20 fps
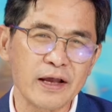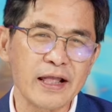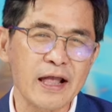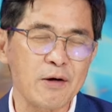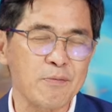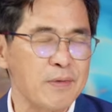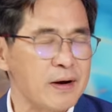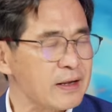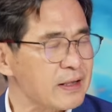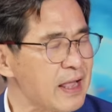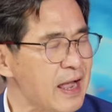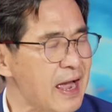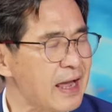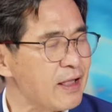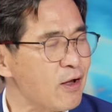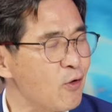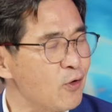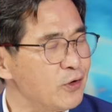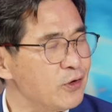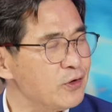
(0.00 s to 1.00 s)
thể nào mà
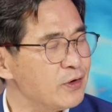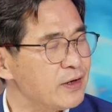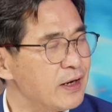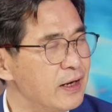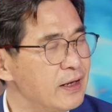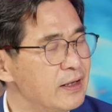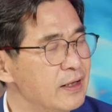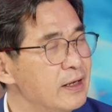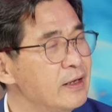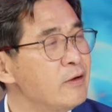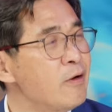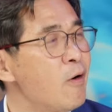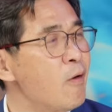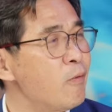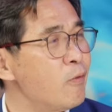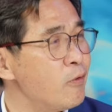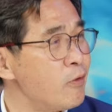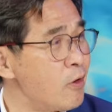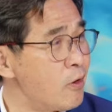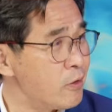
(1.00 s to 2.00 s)
thay đổi được cái linh
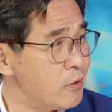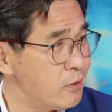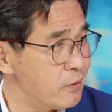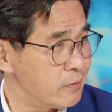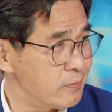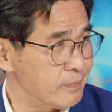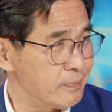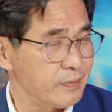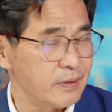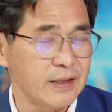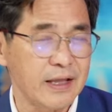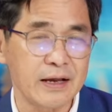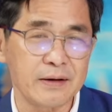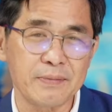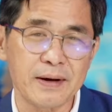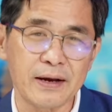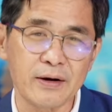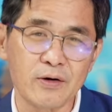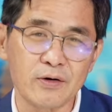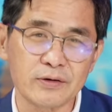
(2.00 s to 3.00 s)
hồn của nó được. Mm, ừ, yeah, dạ. cái
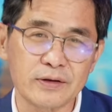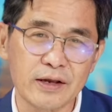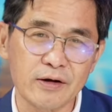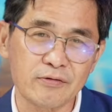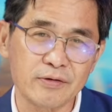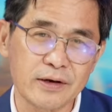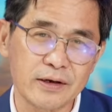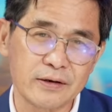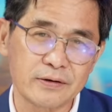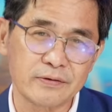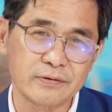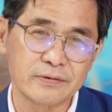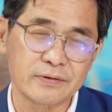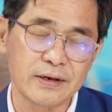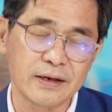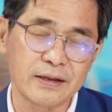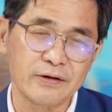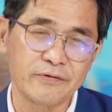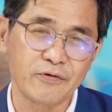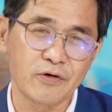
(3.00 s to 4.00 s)
bài Hotel
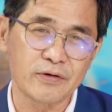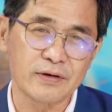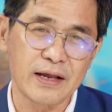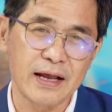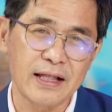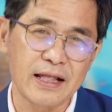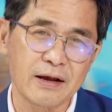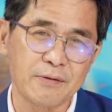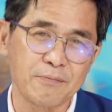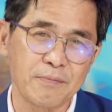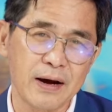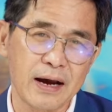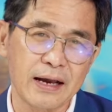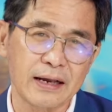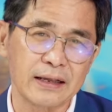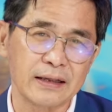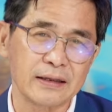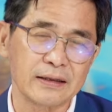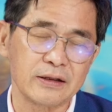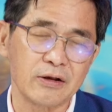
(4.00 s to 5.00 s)
California là
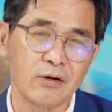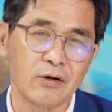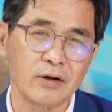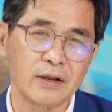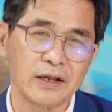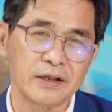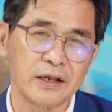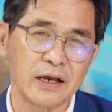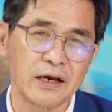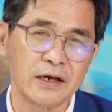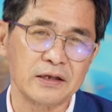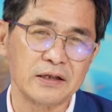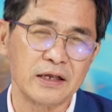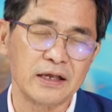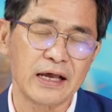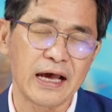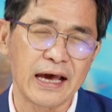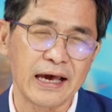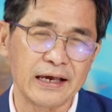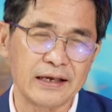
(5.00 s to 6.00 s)
bài đó là những
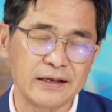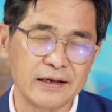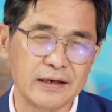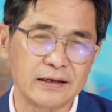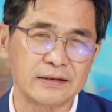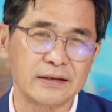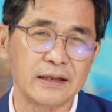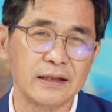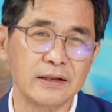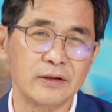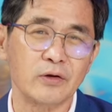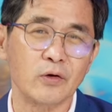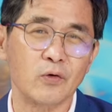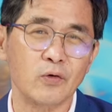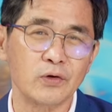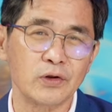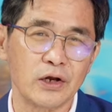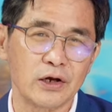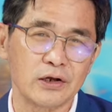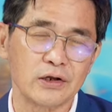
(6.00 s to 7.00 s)
gì hay nhất, tinh tú
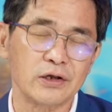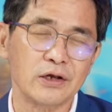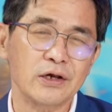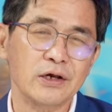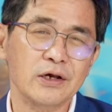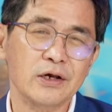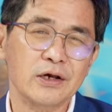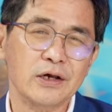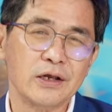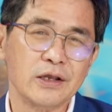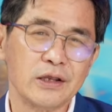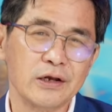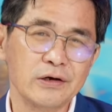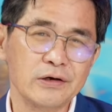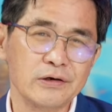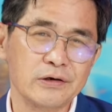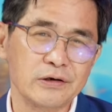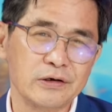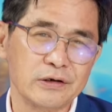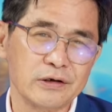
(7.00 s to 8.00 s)
nhất,
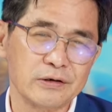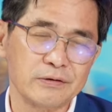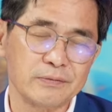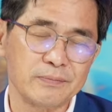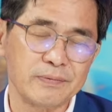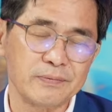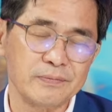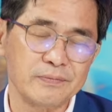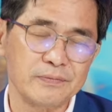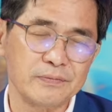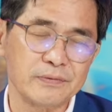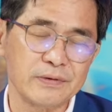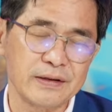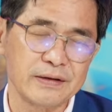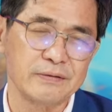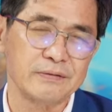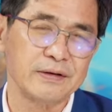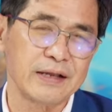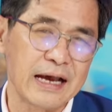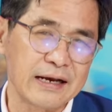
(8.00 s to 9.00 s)
những người
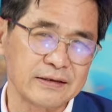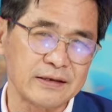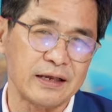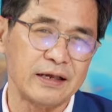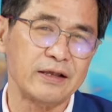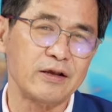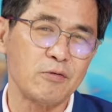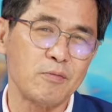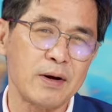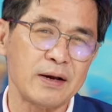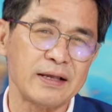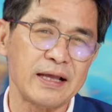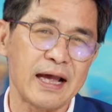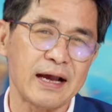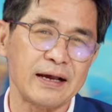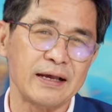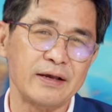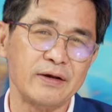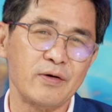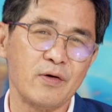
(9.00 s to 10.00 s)
nhạc sĩ trong ban
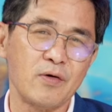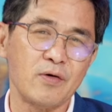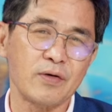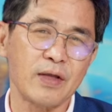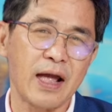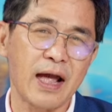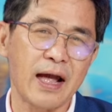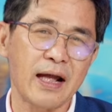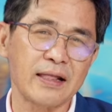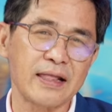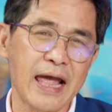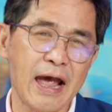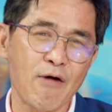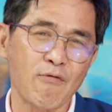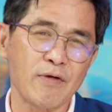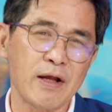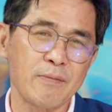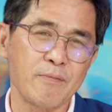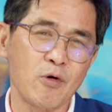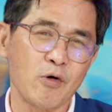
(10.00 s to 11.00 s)
nhạc Ego đã
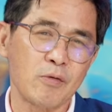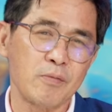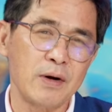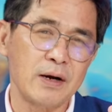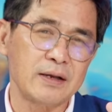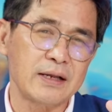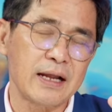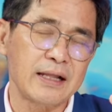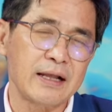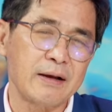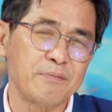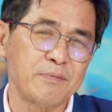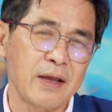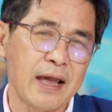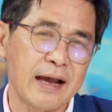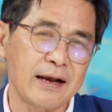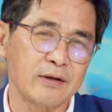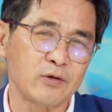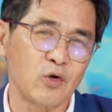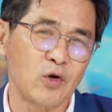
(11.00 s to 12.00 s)
tạo ra một bức tranh âm
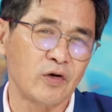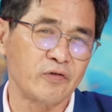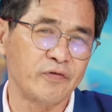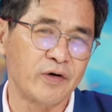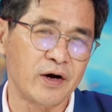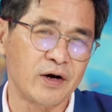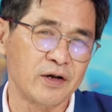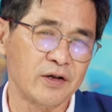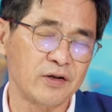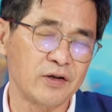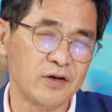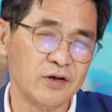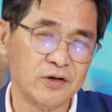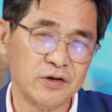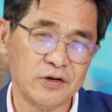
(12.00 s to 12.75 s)
nhạc tuyệt vời